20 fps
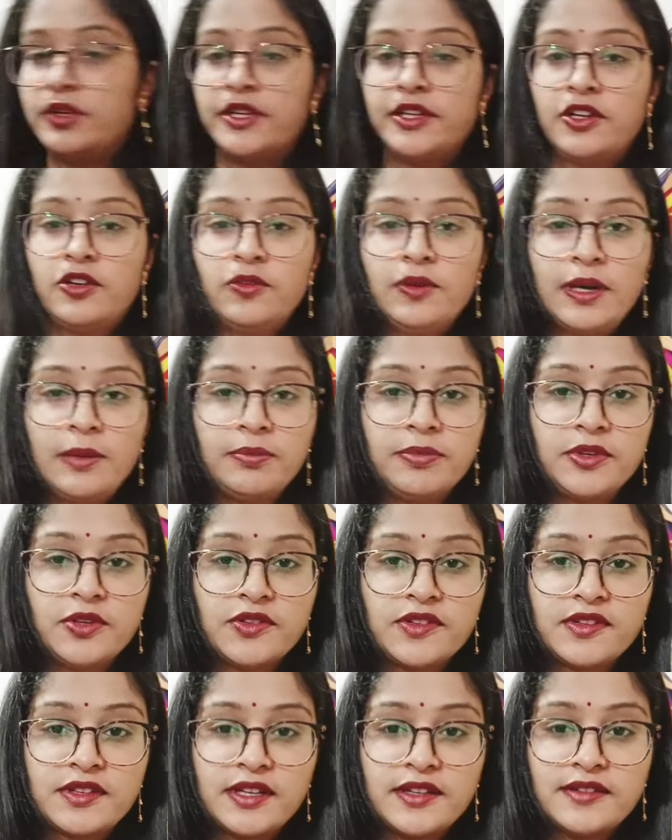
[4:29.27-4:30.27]
लेना हो आपने
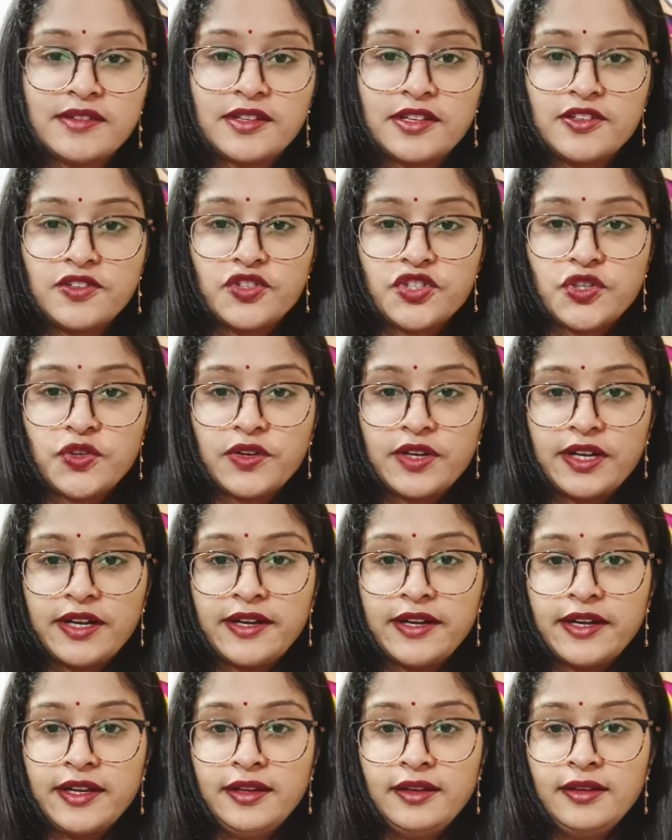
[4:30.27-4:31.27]
उसका स्क्रीनशॉट
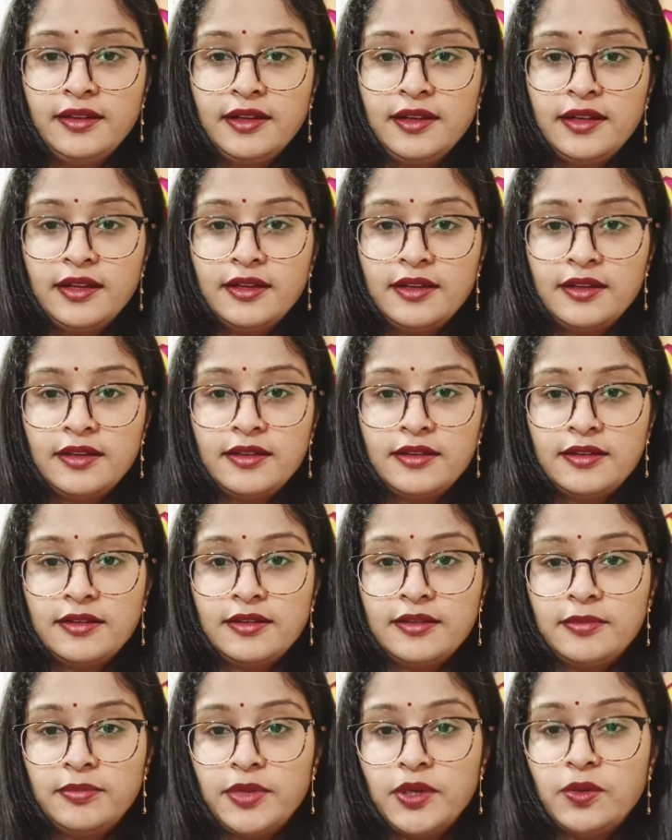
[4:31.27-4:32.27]
लेना है
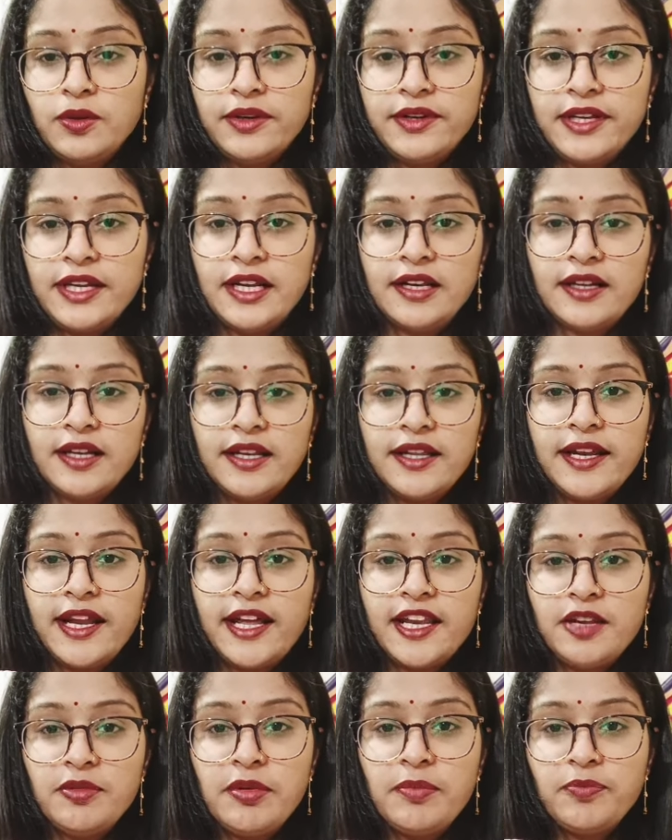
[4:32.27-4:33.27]
बिल्कुल रियल कलर आ
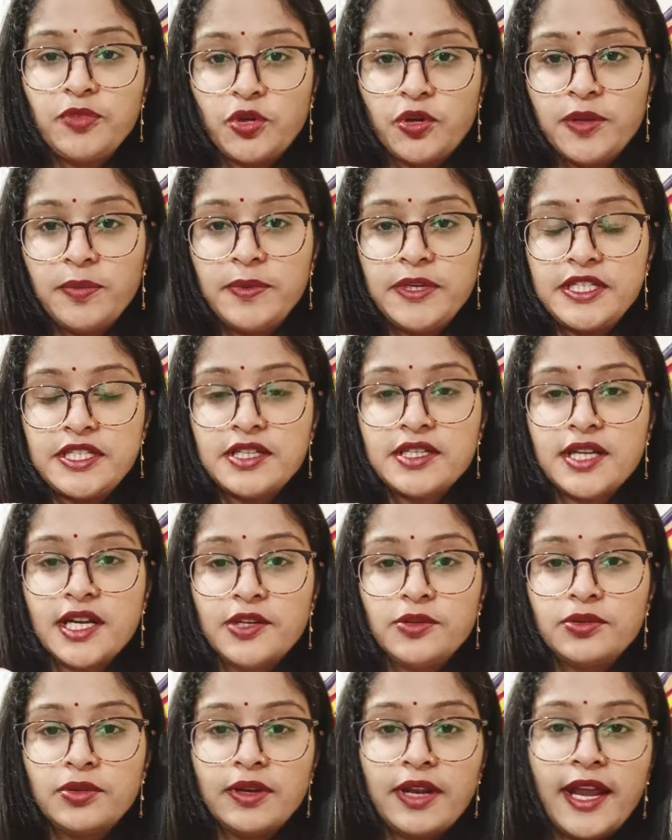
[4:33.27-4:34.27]
रहे हैं मैं थोड़ा पीछे जा रही
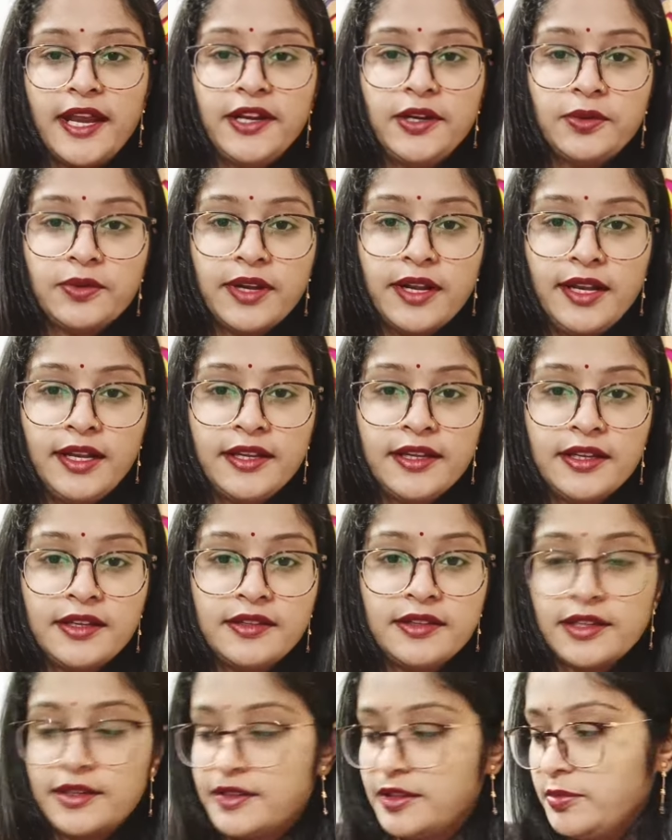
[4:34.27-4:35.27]
हूँ तो लाइट हो रहा है लेकिन
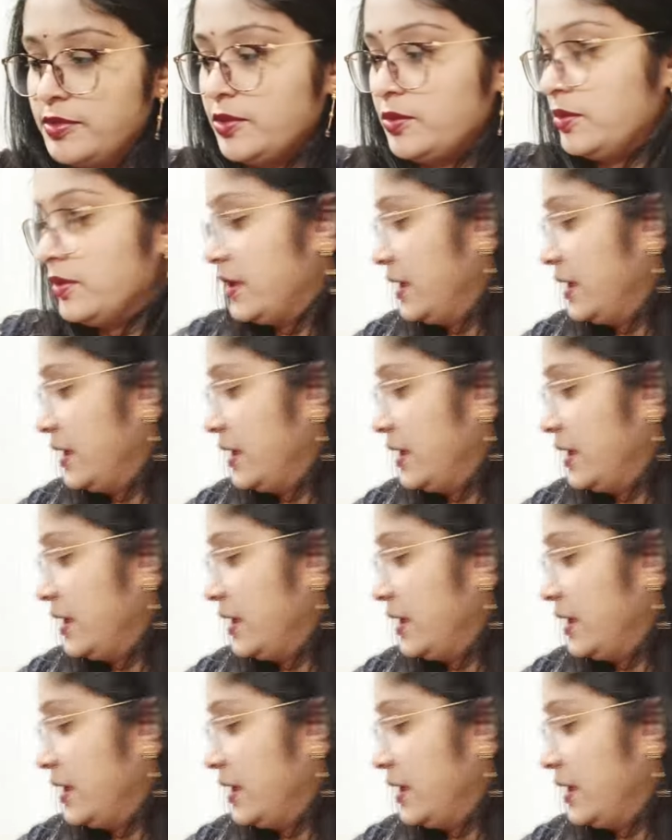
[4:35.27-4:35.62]
इधर से बिल्कुल